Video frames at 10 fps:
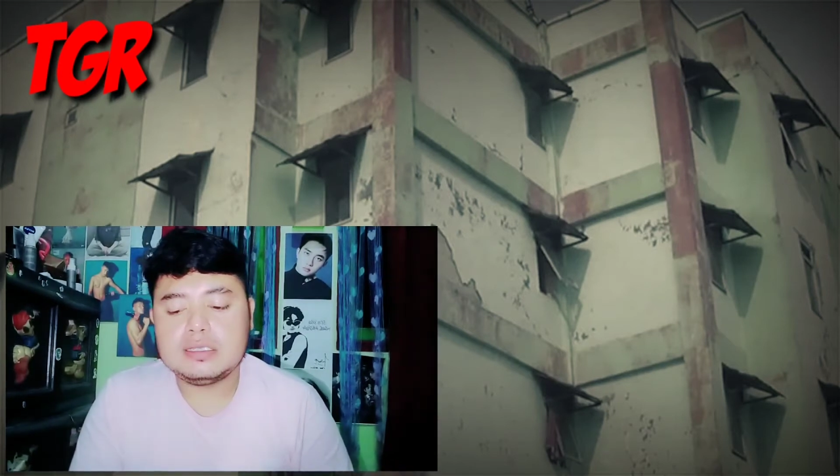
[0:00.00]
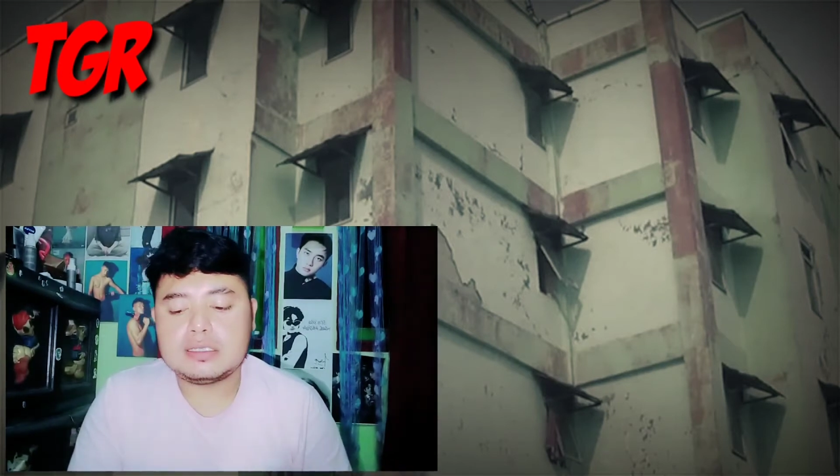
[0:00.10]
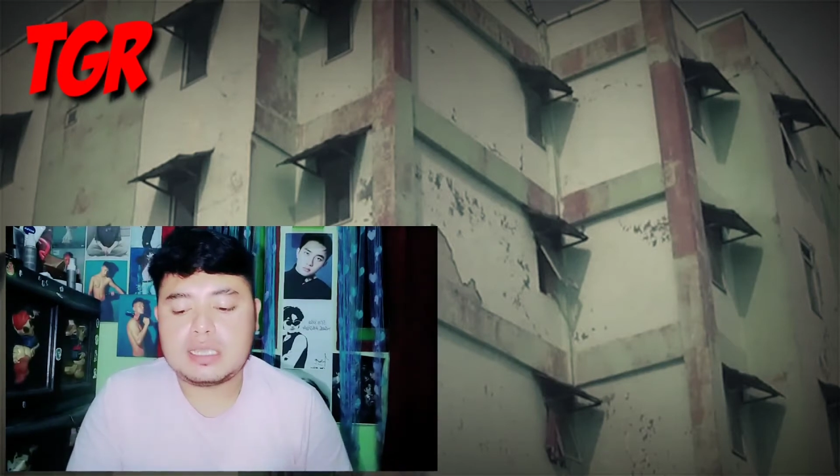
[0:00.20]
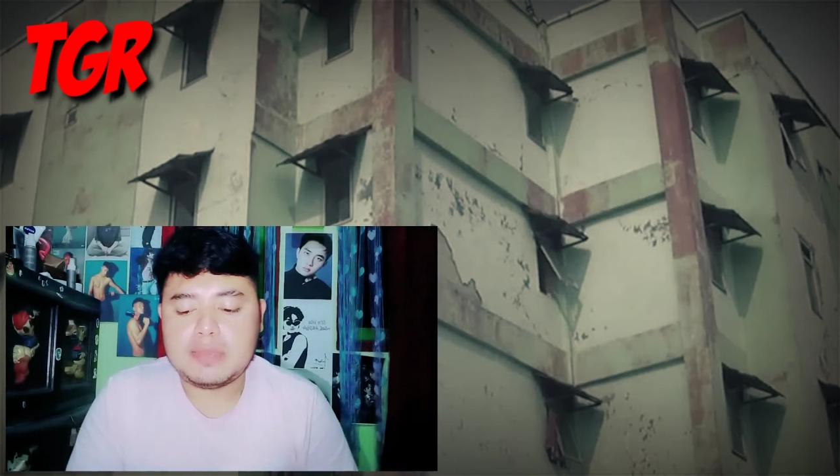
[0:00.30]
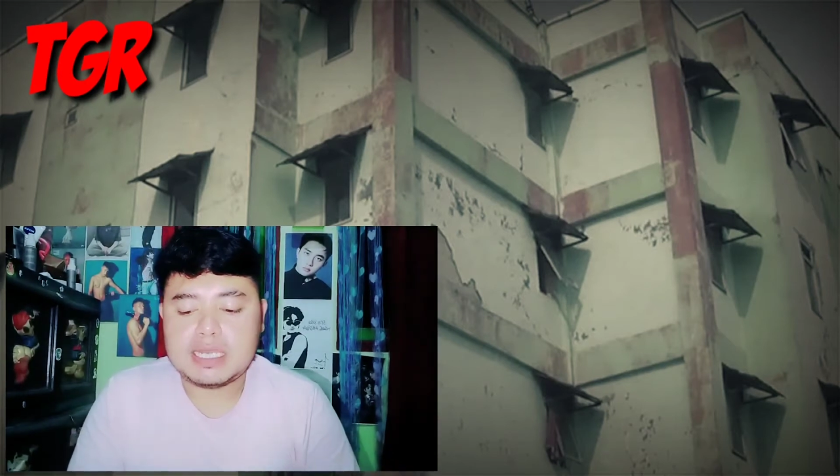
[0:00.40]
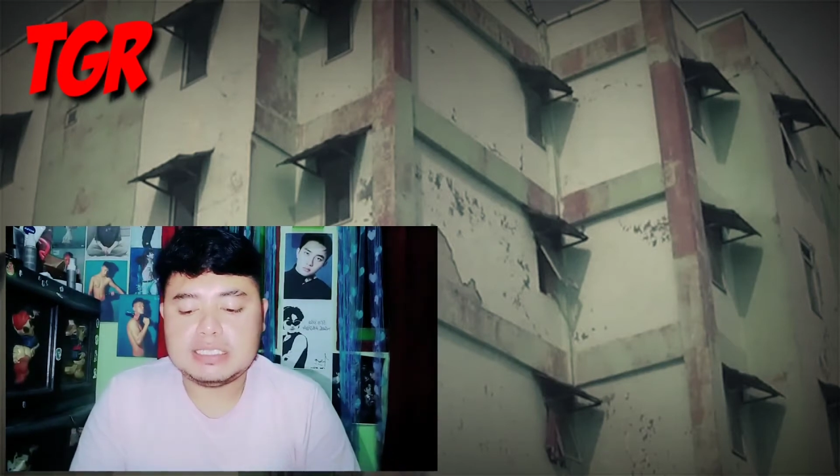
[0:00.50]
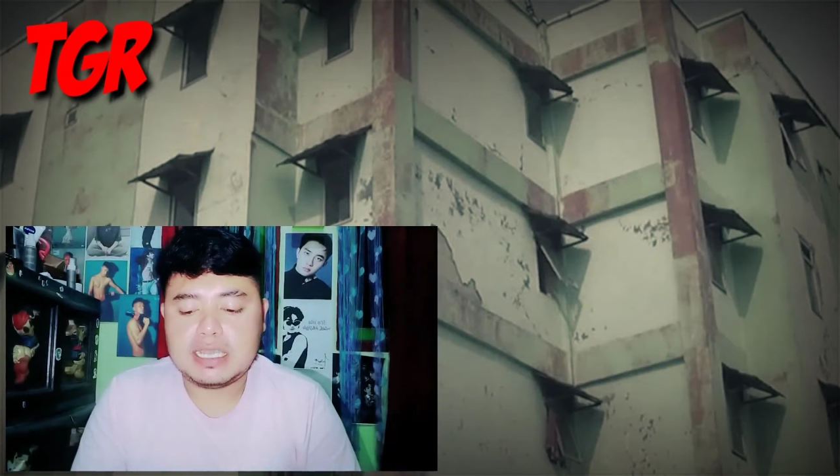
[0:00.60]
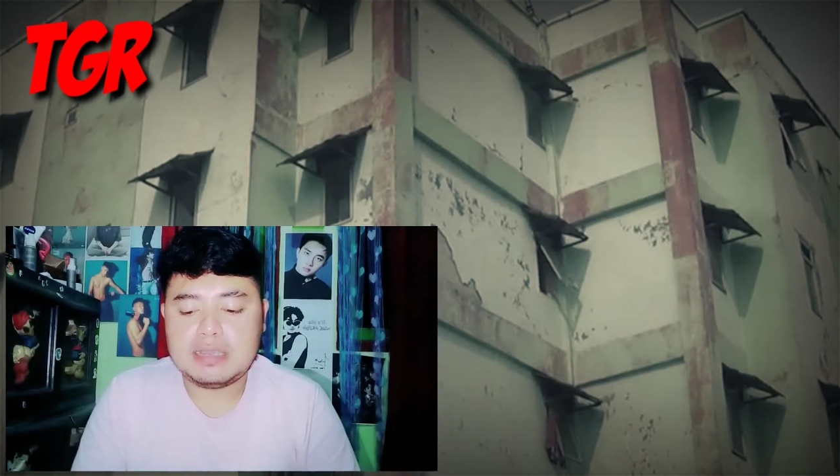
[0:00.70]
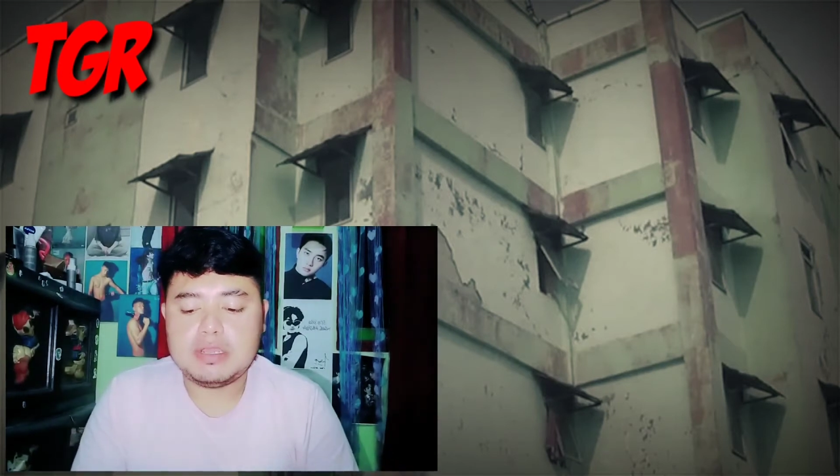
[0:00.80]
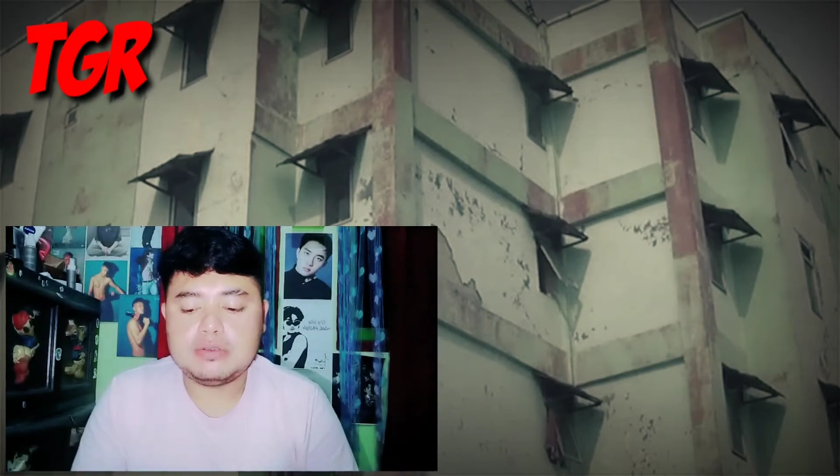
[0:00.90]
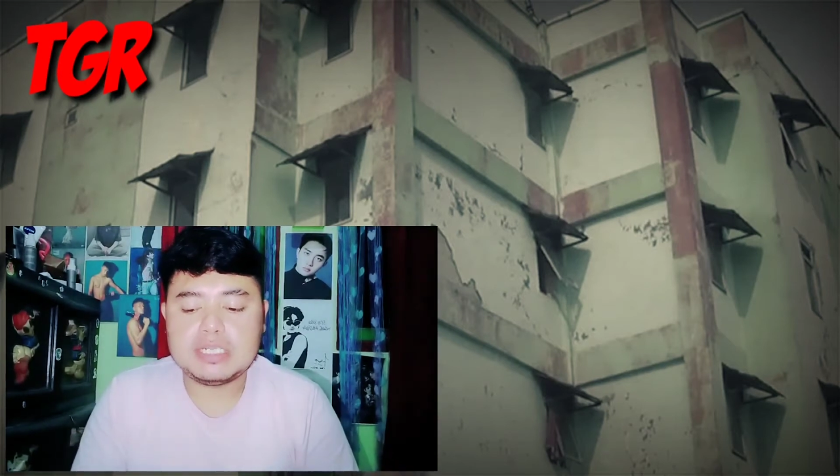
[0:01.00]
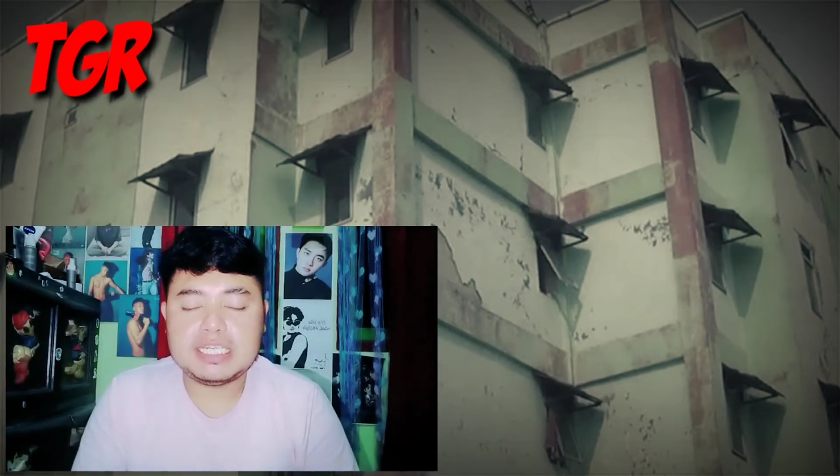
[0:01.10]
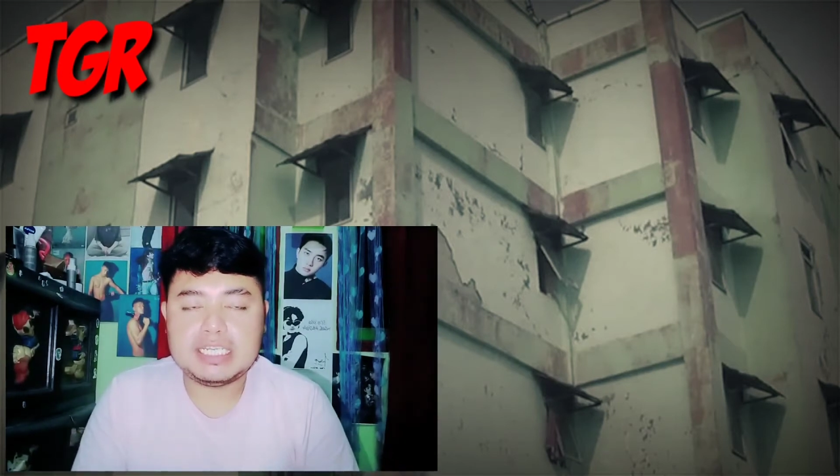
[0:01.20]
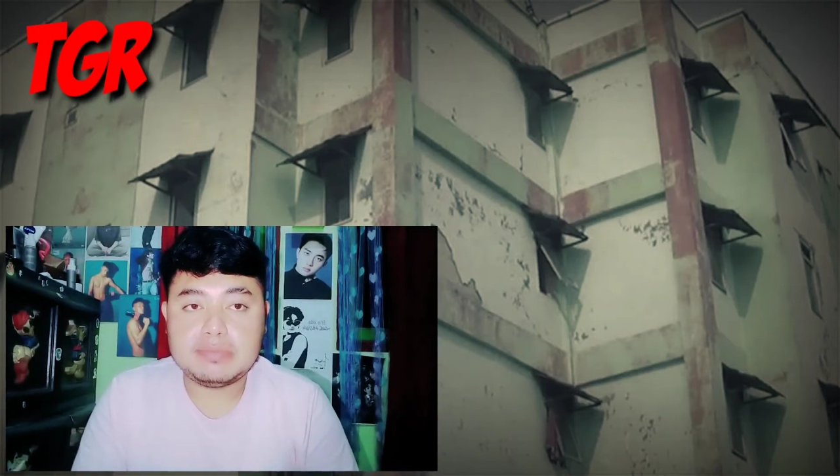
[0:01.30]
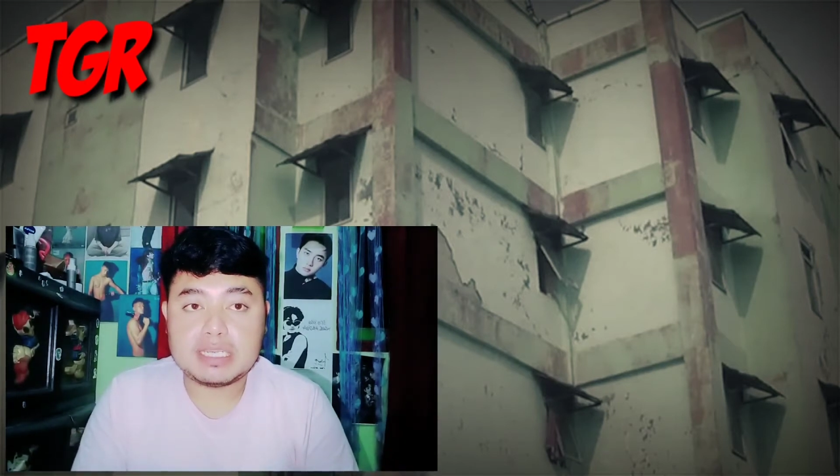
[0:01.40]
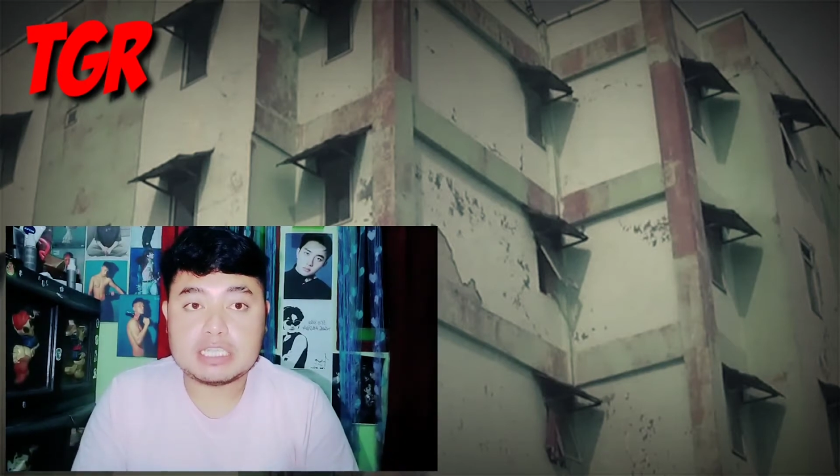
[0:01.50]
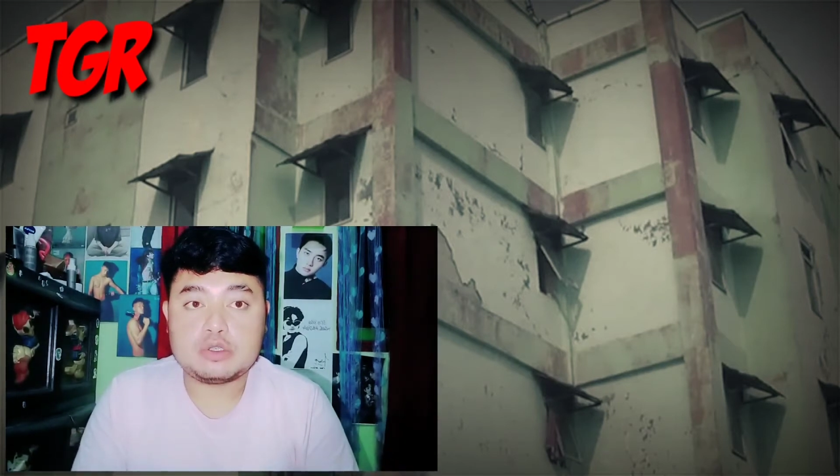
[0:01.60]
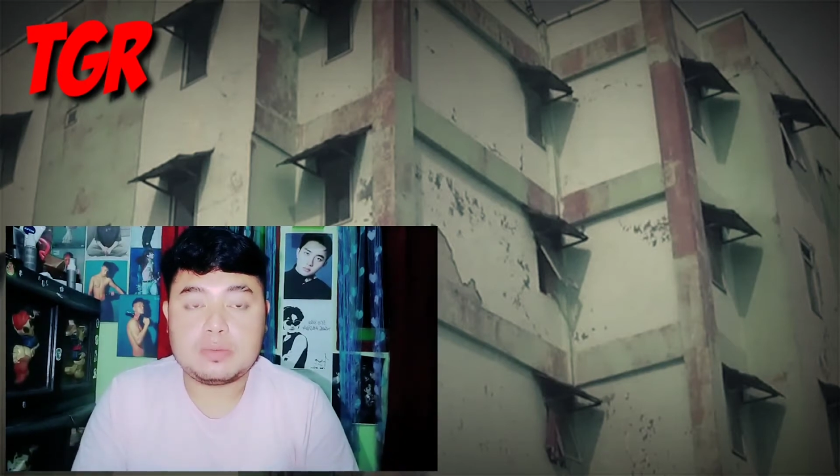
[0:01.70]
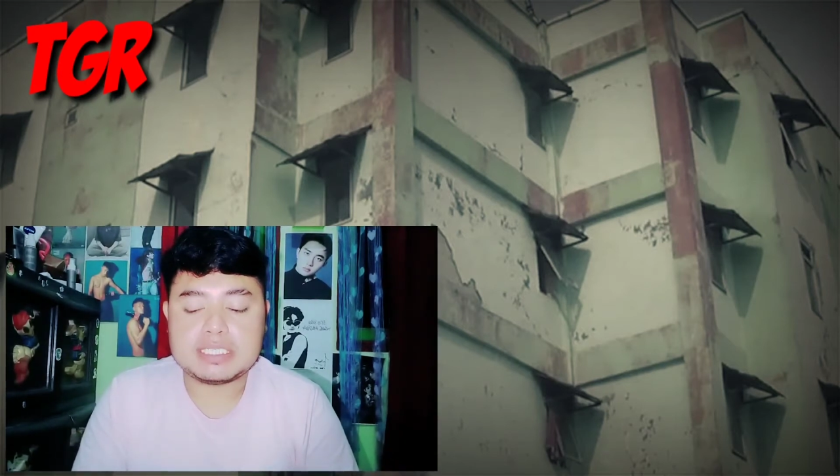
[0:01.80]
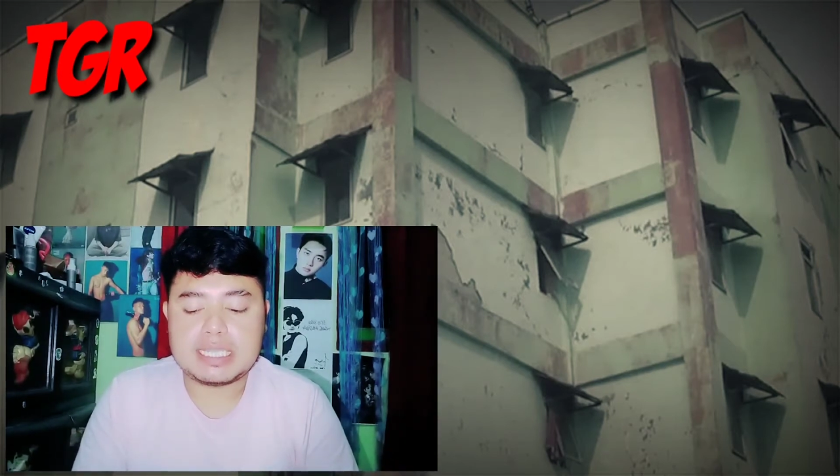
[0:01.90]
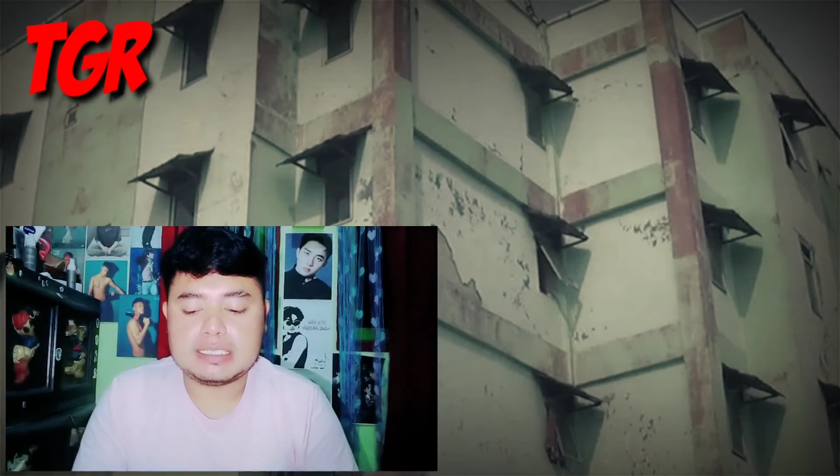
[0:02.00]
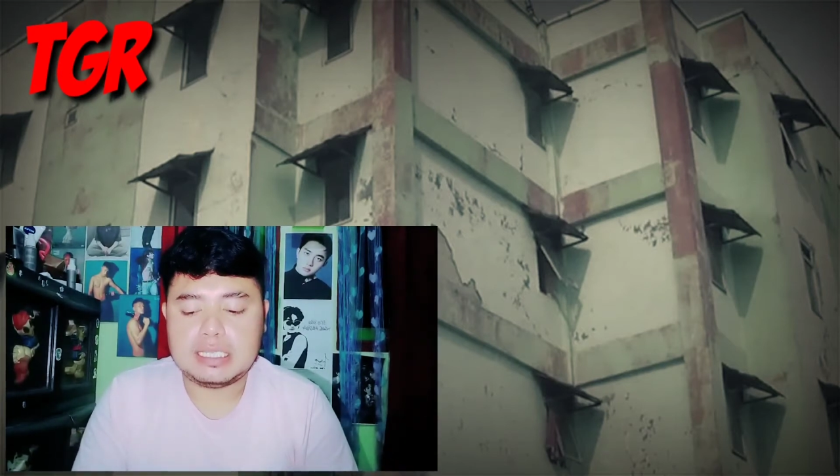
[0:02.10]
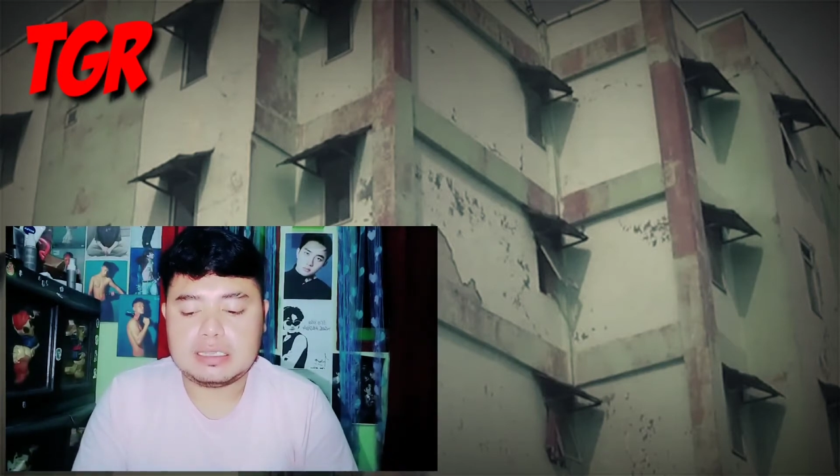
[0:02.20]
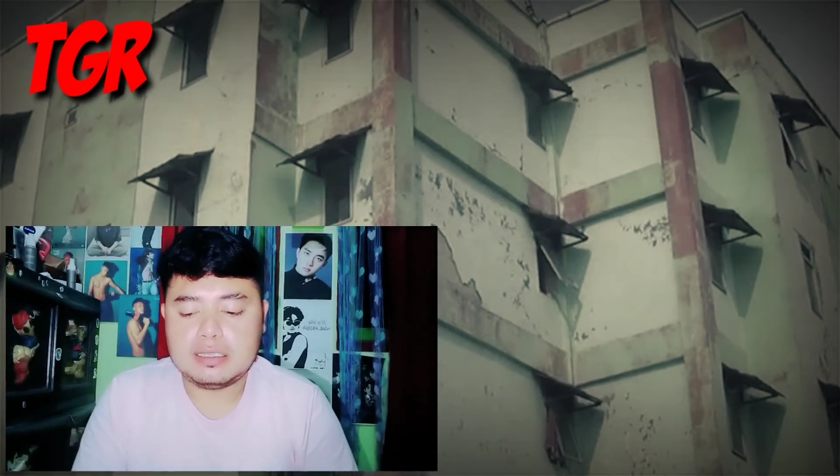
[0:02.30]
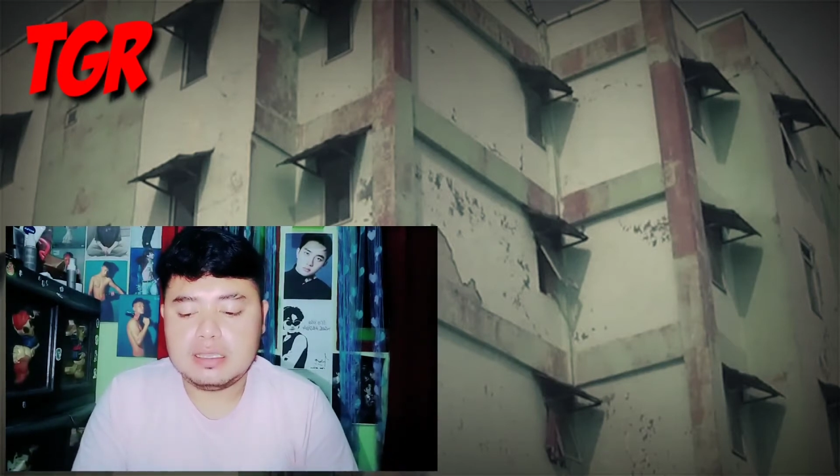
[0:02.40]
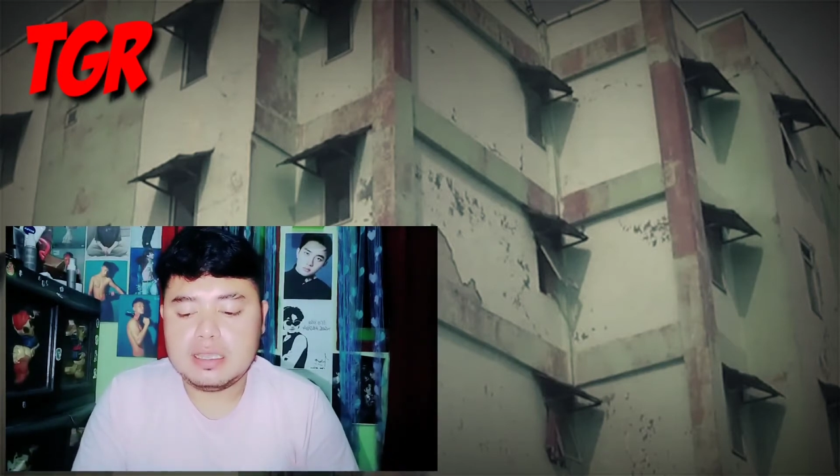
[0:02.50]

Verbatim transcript: Kabarnya, bangunan ini bekas rumah sakit